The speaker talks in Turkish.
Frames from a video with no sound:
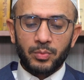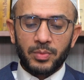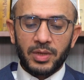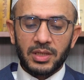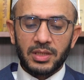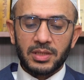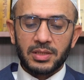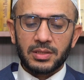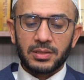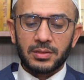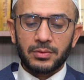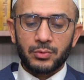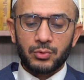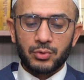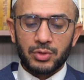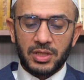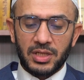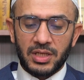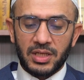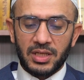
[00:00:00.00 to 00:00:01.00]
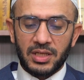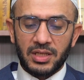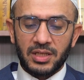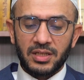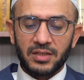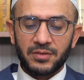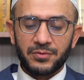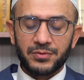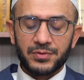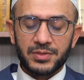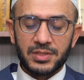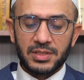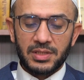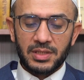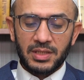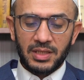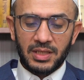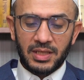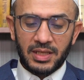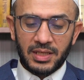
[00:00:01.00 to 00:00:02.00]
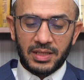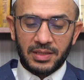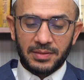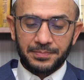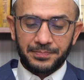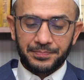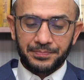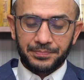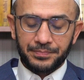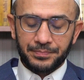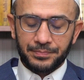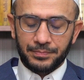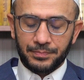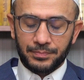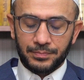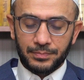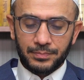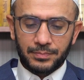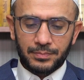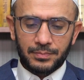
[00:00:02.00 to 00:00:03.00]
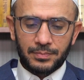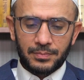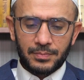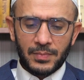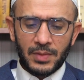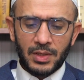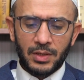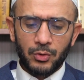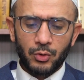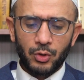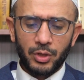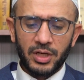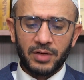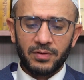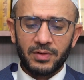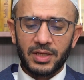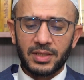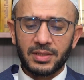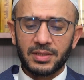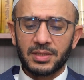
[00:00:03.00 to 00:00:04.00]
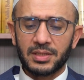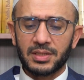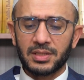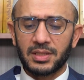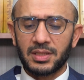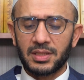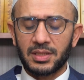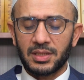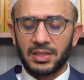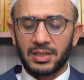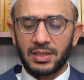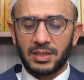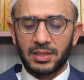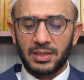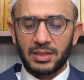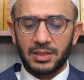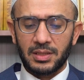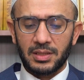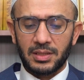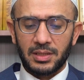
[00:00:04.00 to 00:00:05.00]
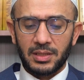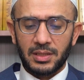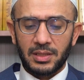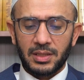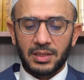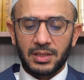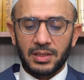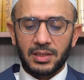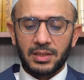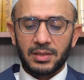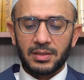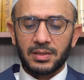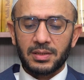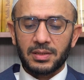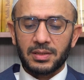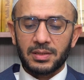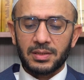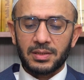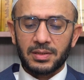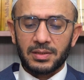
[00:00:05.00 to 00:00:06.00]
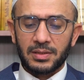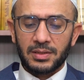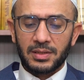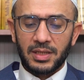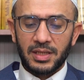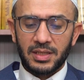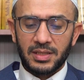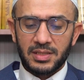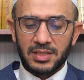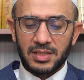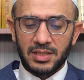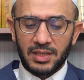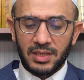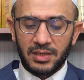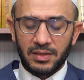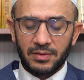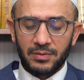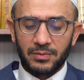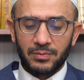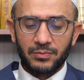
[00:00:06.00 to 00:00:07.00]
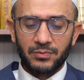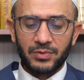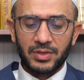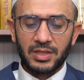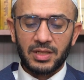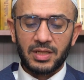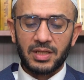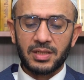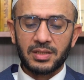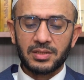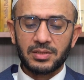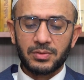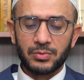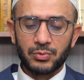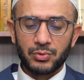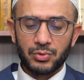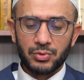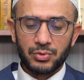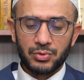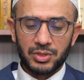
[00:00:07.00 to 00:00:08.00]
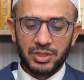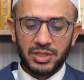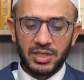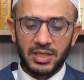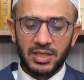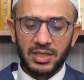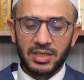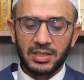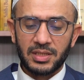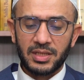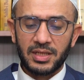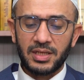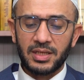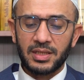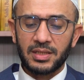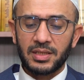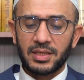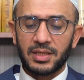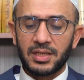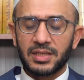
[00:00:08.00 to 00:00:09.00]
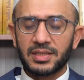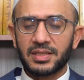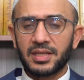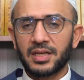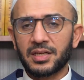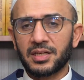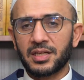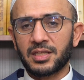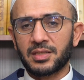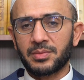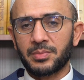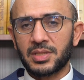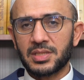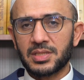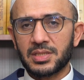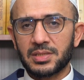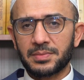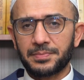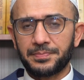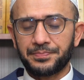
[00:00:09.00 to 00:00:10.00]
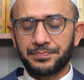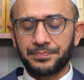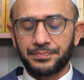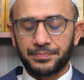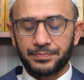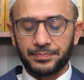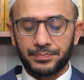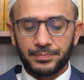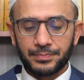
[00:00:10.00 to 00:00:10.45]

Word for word: Korumak üzere hıfz ile görevlendirildiği e, kendisine verilen husus şeyleri de terk etmez.